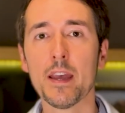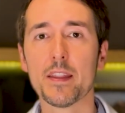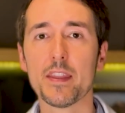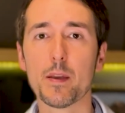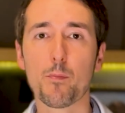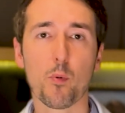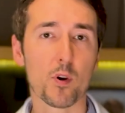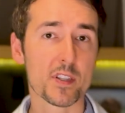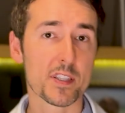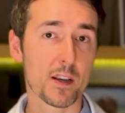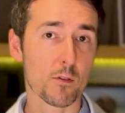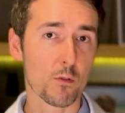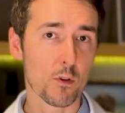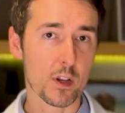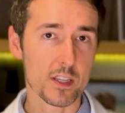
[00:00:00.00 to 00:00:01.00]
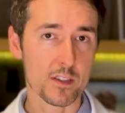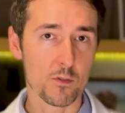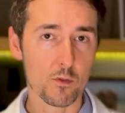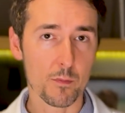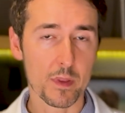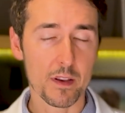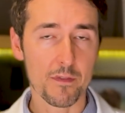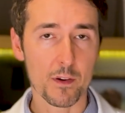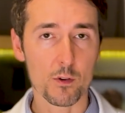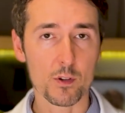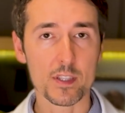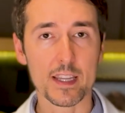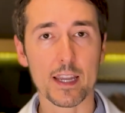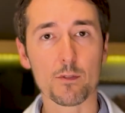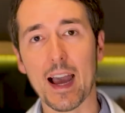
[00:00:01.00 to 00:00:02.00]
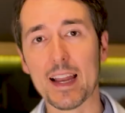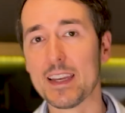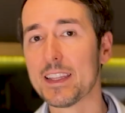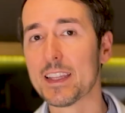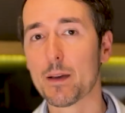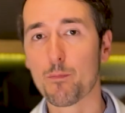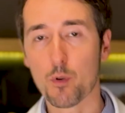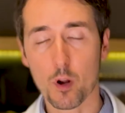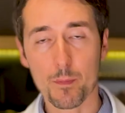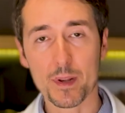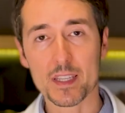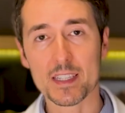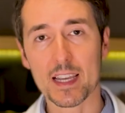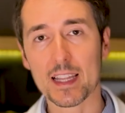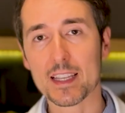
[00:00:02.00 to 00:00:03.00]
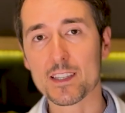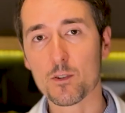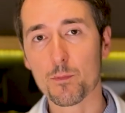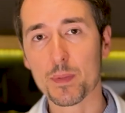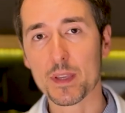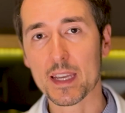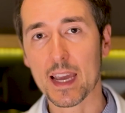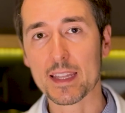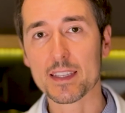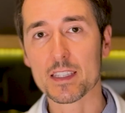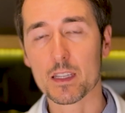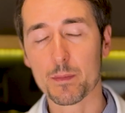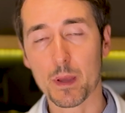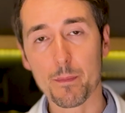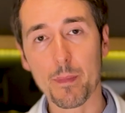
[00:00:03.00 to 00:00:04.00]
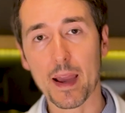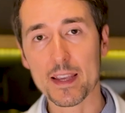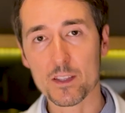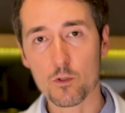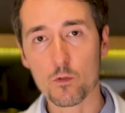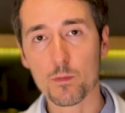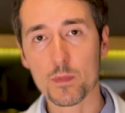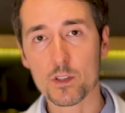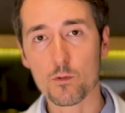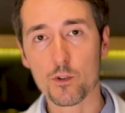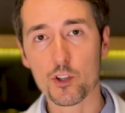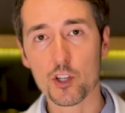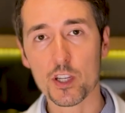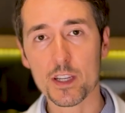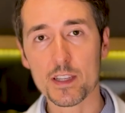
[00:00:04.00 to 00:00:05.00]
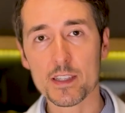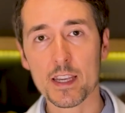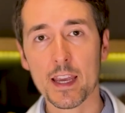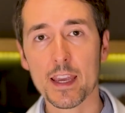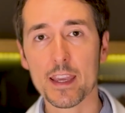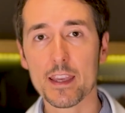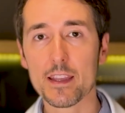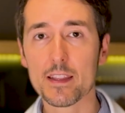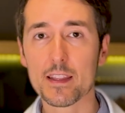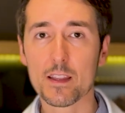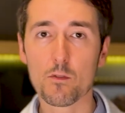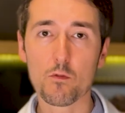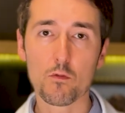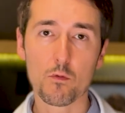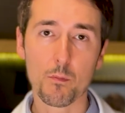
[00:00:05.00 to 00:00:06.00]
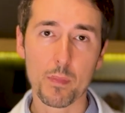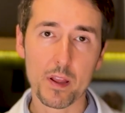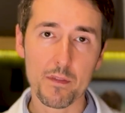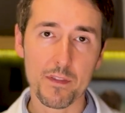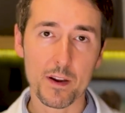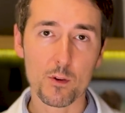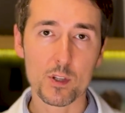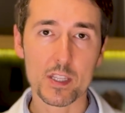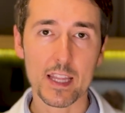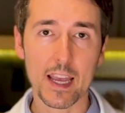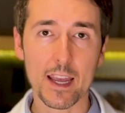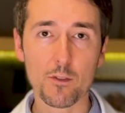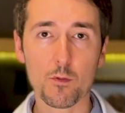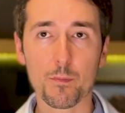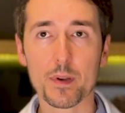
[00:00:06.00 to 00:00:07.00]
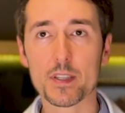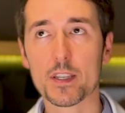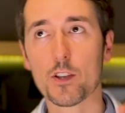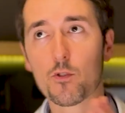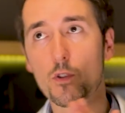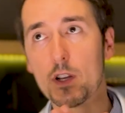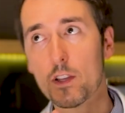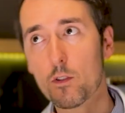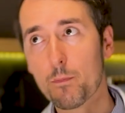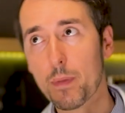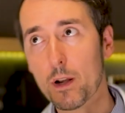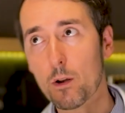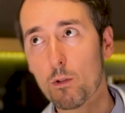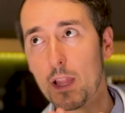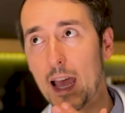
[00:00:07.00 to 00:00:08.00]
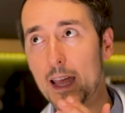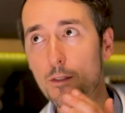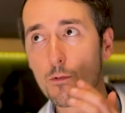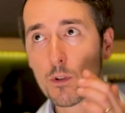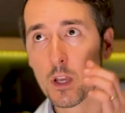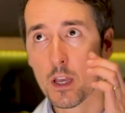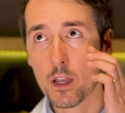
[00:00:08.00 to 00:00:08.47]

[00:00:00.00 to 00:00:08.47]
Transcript: Depois da colocação do blefarostato, ali na própria sala são pingadas também mais algumas gotinhas, e então com o blefarostato, o paciente olhando para o lado,